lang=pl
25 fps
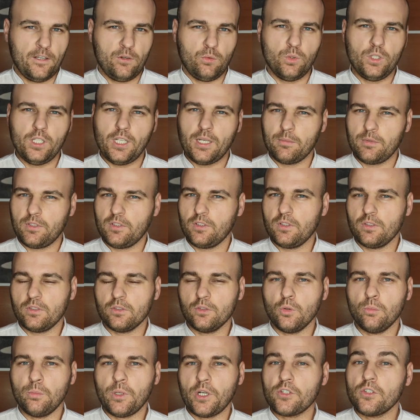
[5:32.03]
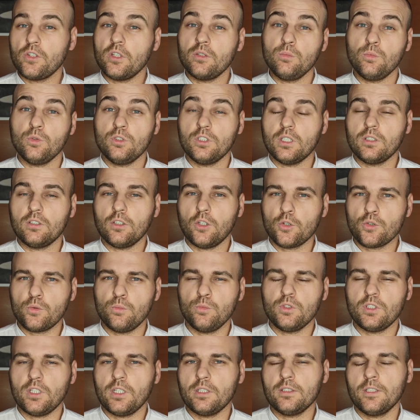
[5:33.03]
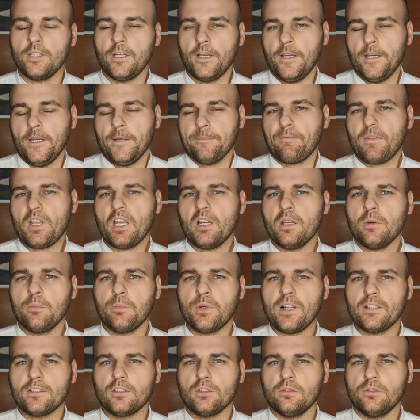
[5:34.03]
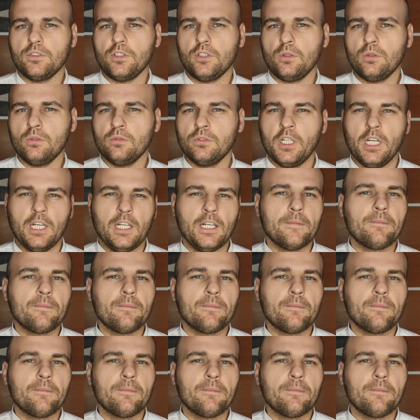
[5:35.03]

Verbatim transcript: Williams to jest grupa 700-800 e, pracowników,